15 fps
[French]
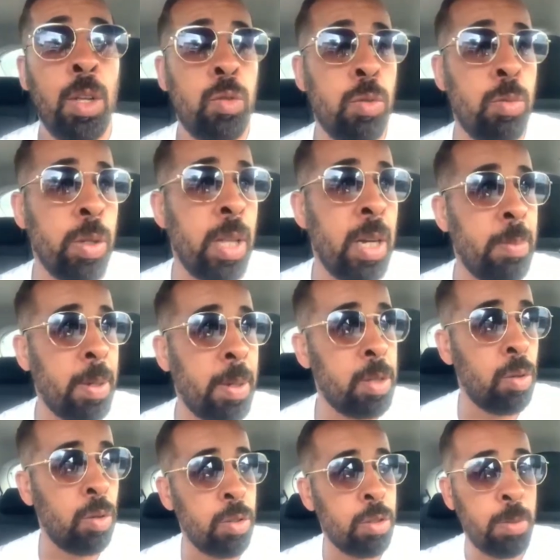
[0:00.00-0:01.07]
tout le monde a
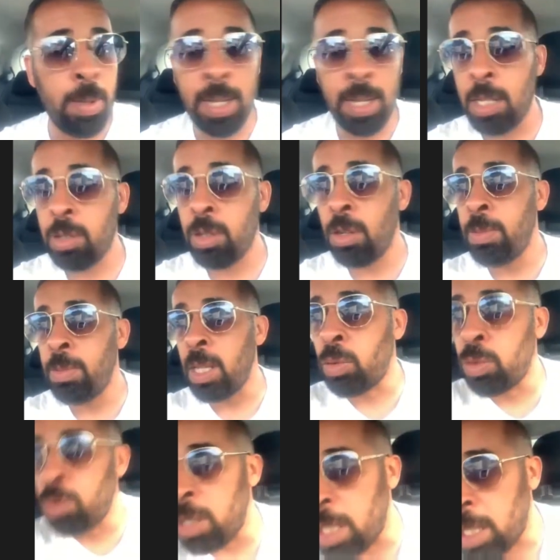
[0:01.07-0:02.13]
l'impression qu'on se bagarre seul, mais il y a
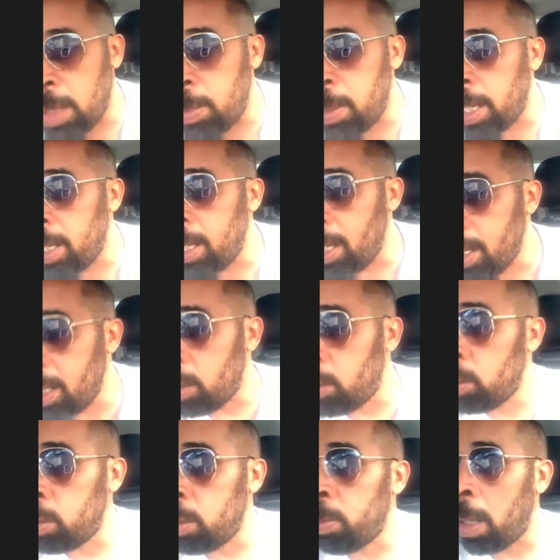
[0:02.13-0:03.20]
toute une équipe derrière, il y a
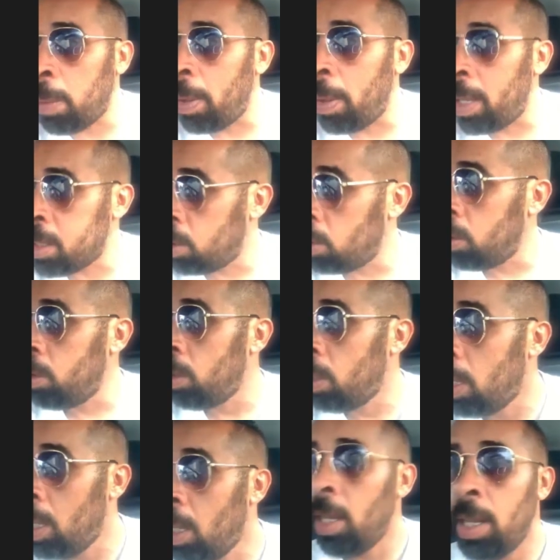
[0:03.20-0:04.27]
toute une préparation,
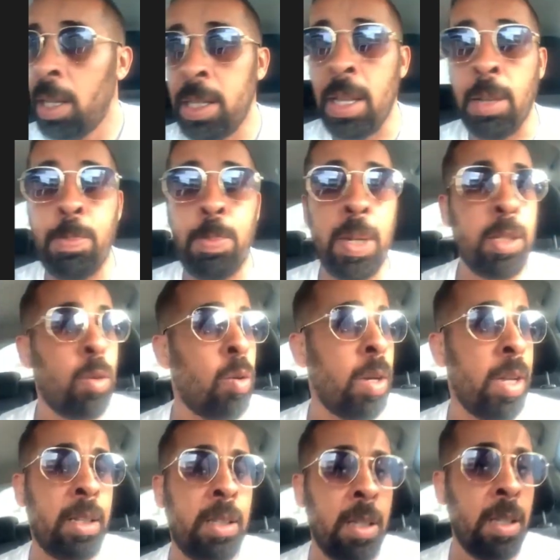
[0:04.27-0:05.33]
il y a plein de
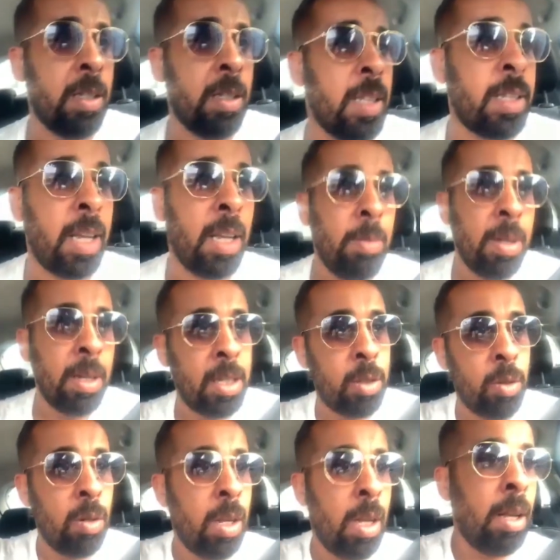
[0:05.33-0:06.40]
collègues d'entraînement qui
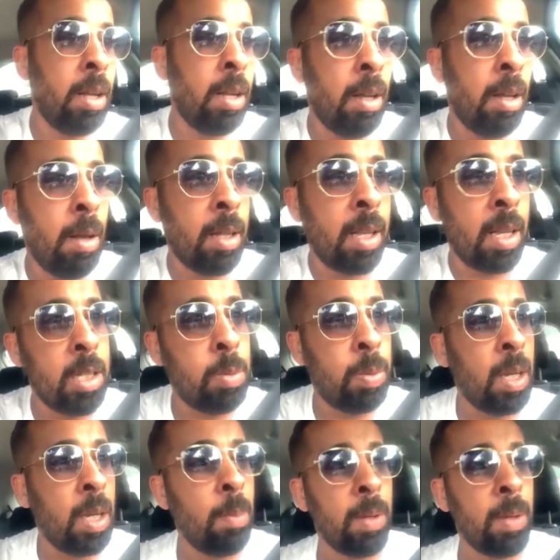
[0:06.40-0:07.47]
sont là à
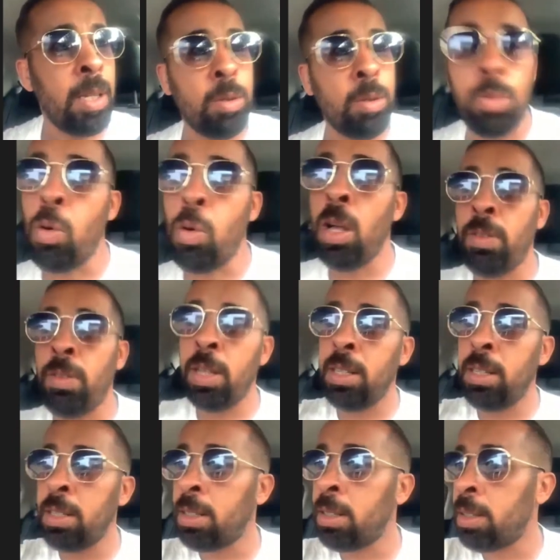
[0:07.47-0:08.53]
transpirer pendant deux mois
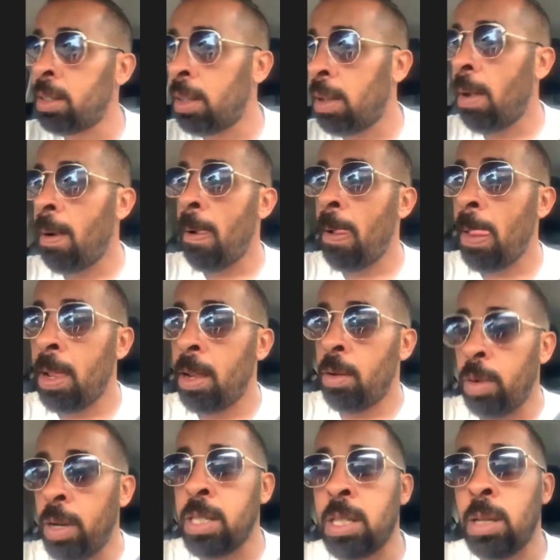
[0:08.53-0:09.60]
avant
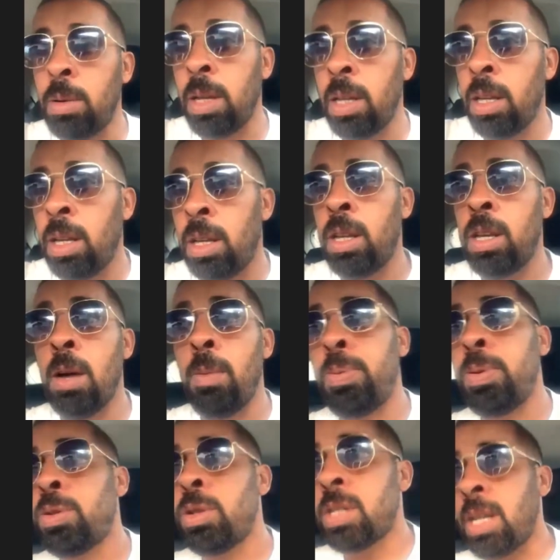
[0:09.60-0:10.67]
Ouais, et, en
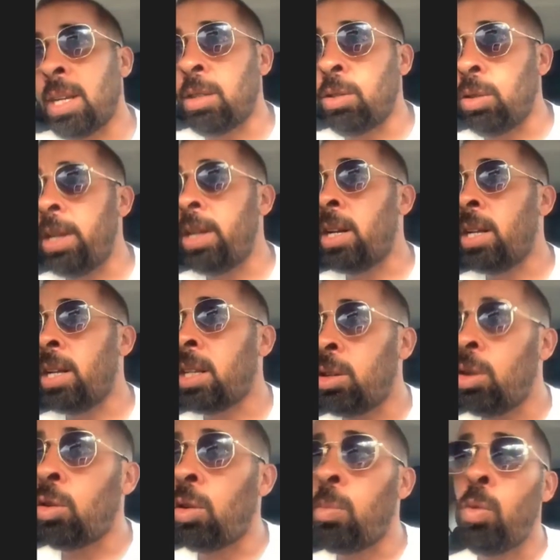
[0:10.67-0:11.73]
plus de ça, quand on a un
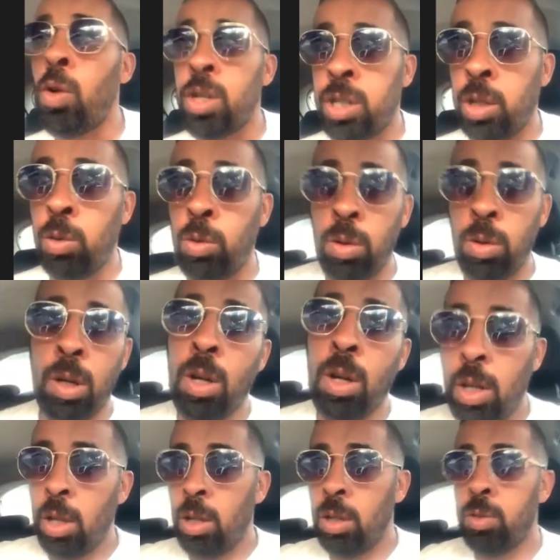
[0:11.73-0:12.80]
entraîneur comme moi, j'ai eu
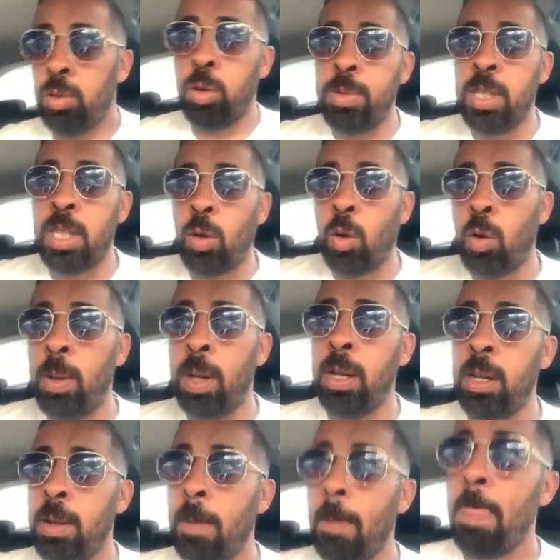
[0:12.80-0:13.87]
Dominique Roman,